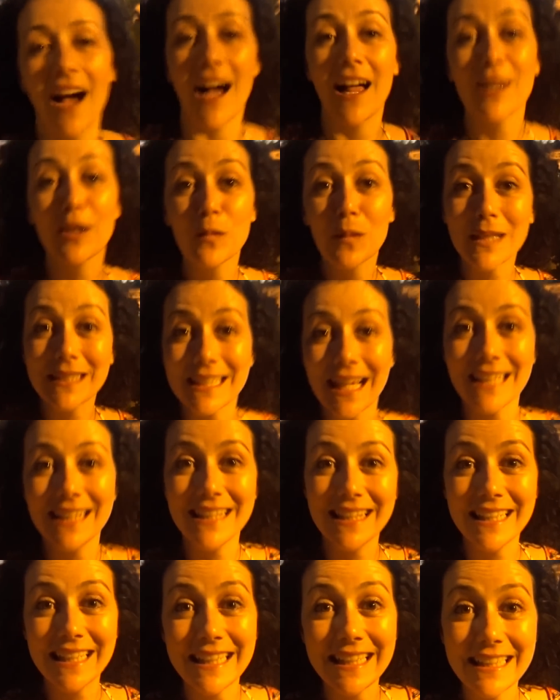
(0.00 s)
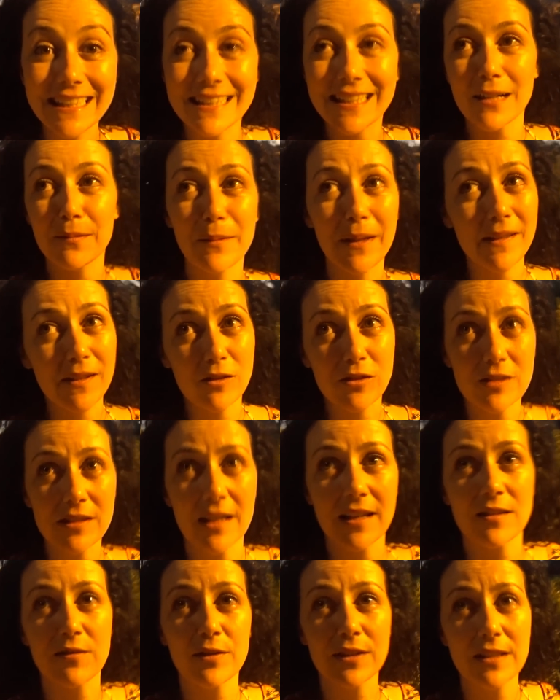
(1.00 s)
A lua tá linda, mas eu não
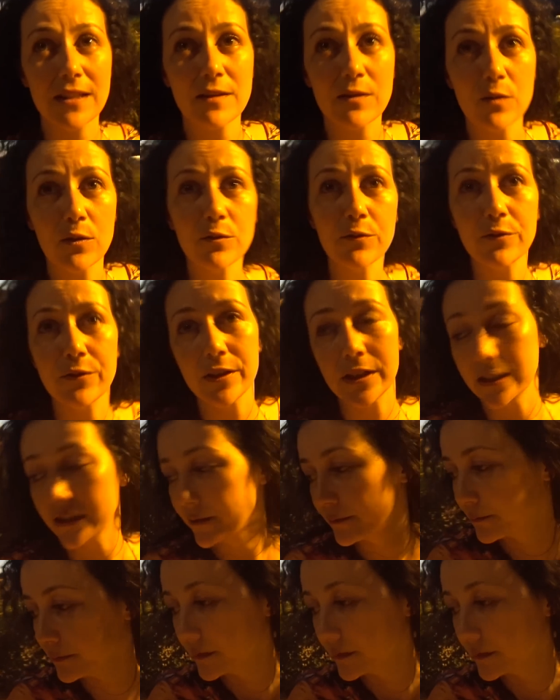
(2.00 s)
sei se vocês vão ver.